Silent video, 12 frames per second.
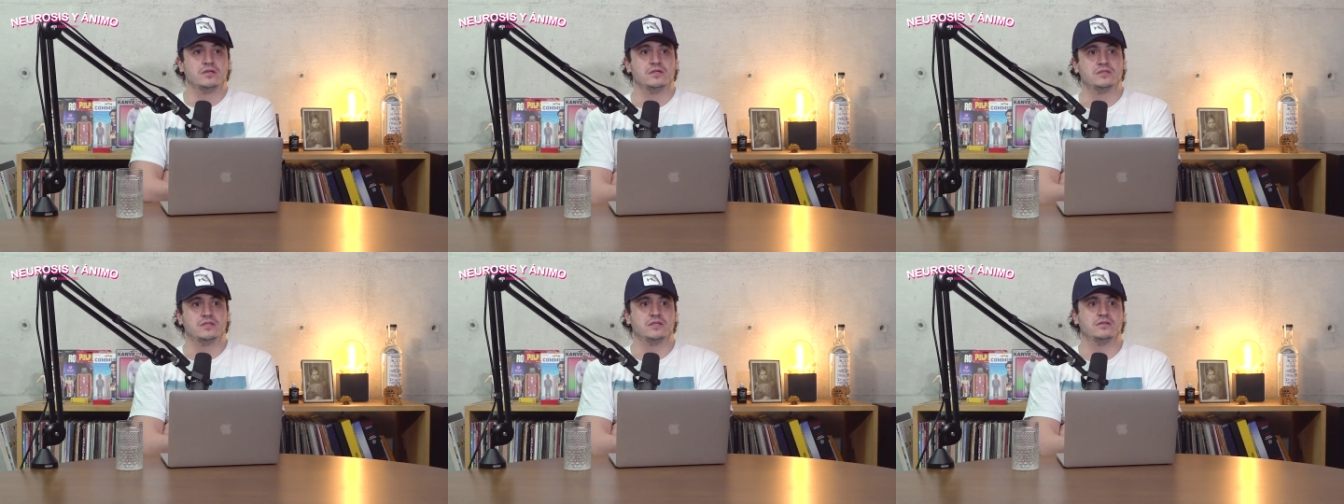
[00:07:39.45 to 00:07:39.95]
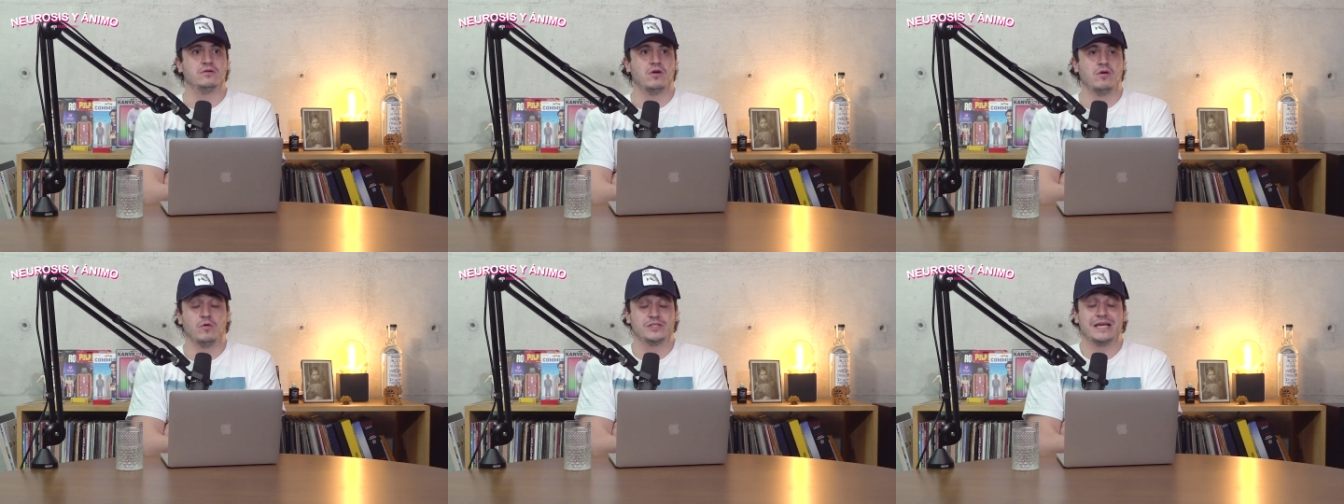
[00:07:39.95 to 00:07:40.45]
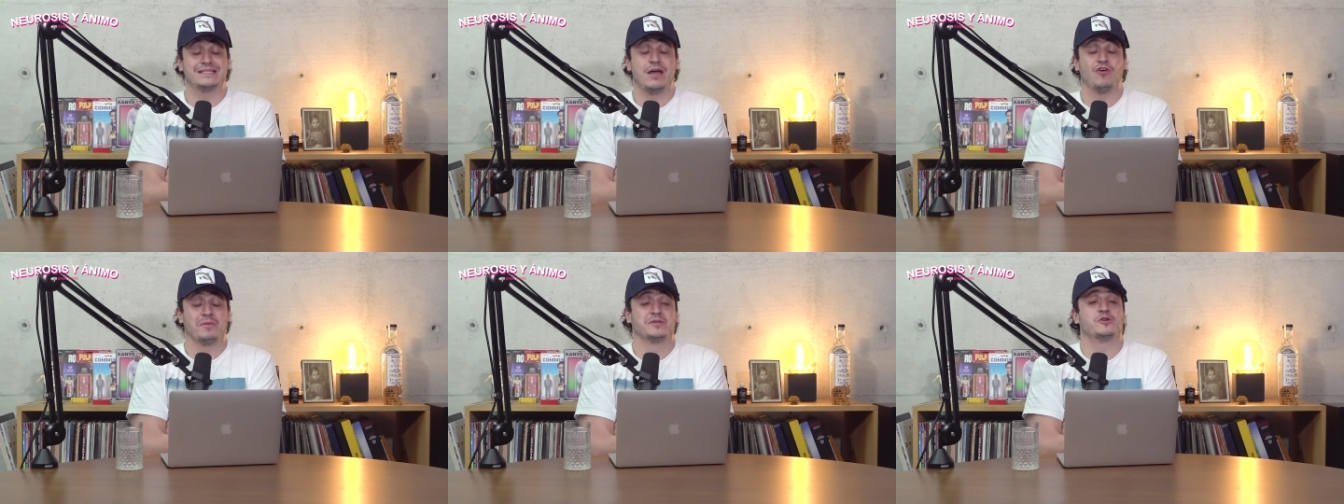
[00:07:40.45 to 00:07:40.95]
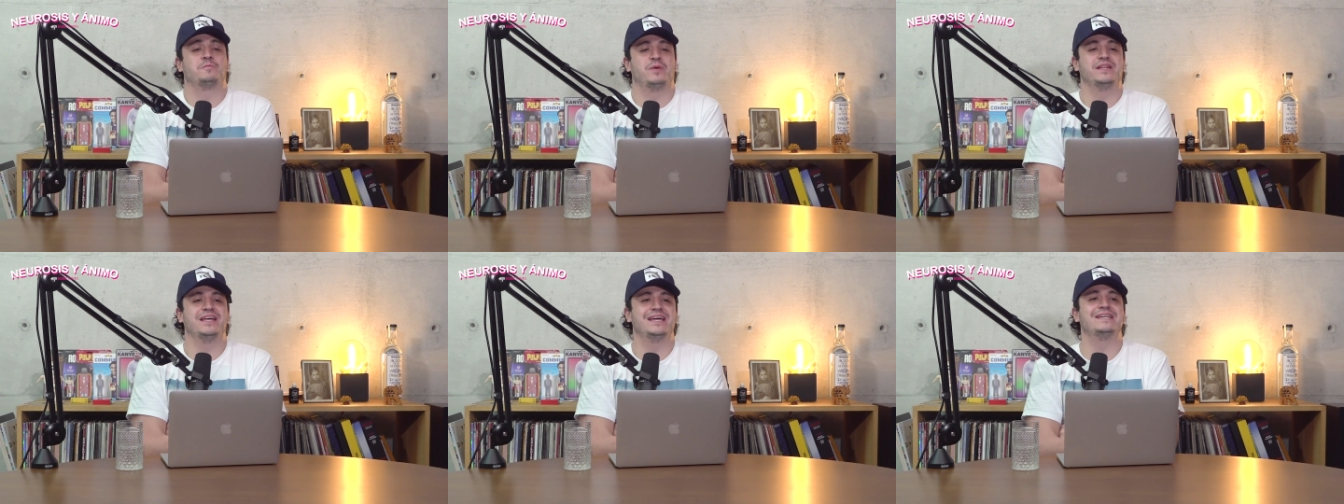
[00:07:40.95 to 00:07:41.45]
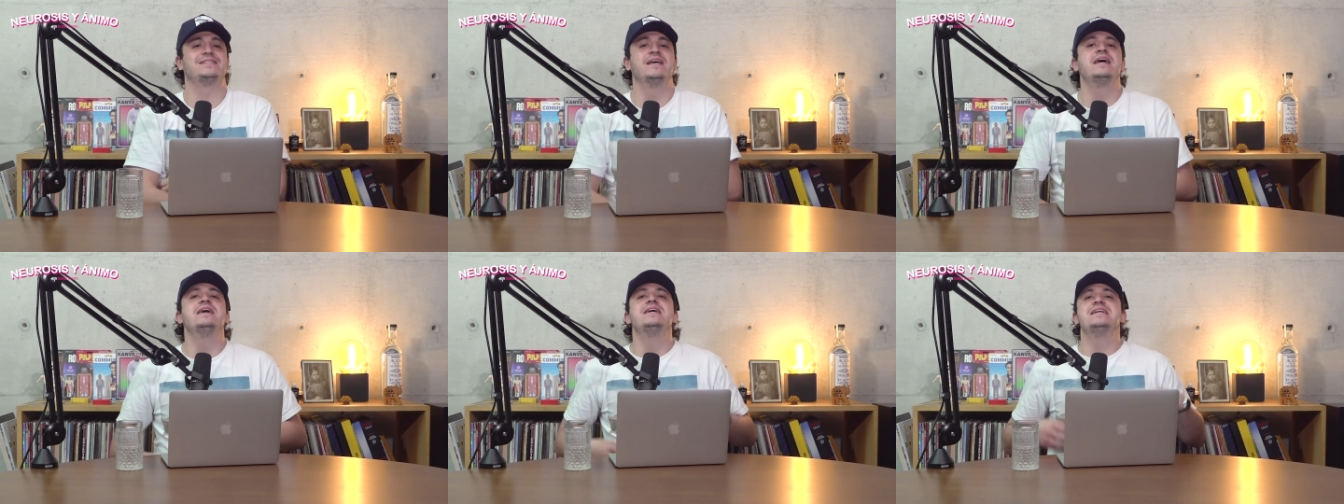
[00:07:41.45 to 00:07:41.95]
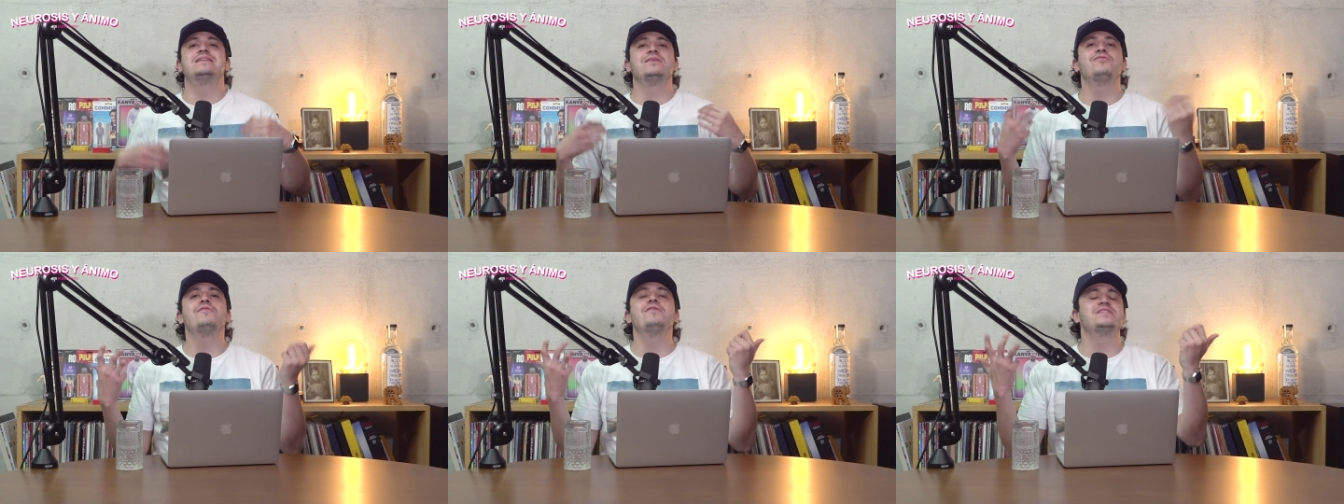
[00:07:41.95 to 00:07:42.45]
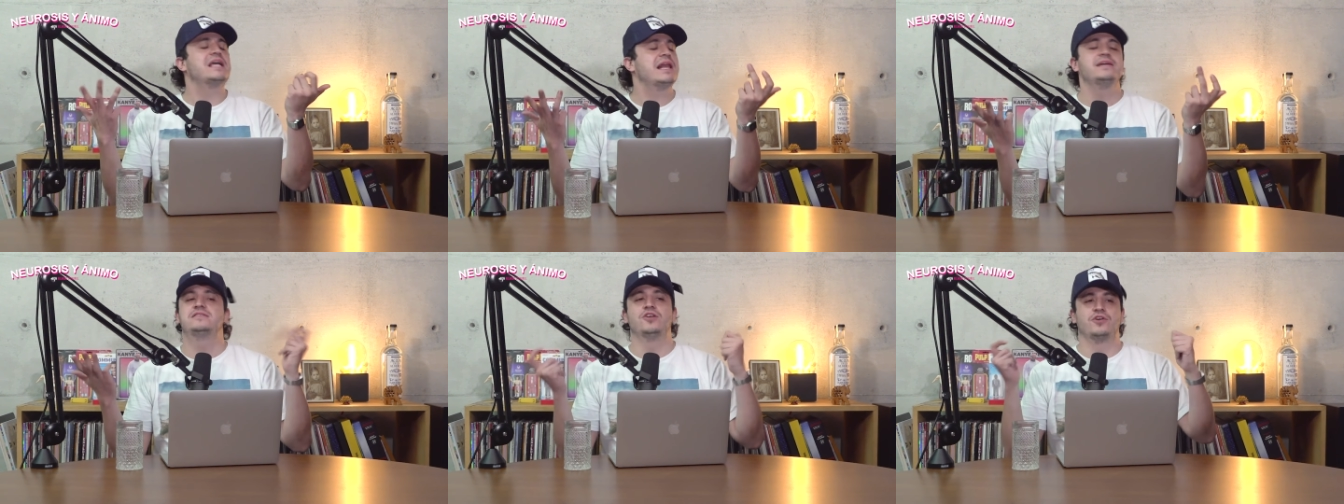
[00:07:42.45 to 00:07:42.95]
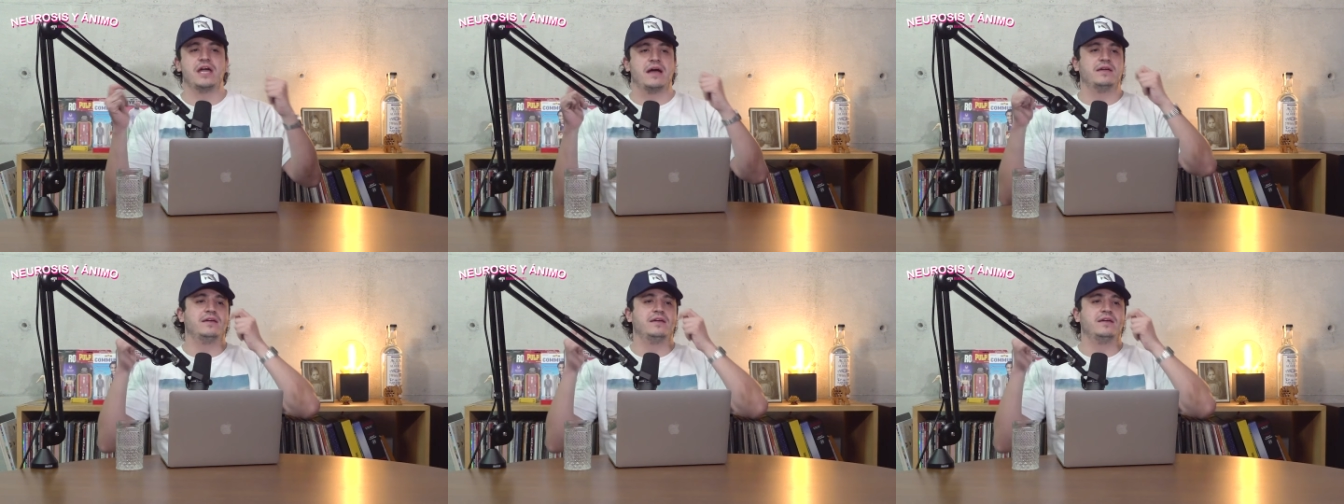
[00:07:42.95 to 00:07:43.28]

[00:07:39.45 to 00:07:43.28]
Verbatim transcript: Y si no, o sea, es que lo que me sorprende es y seguro está la historia.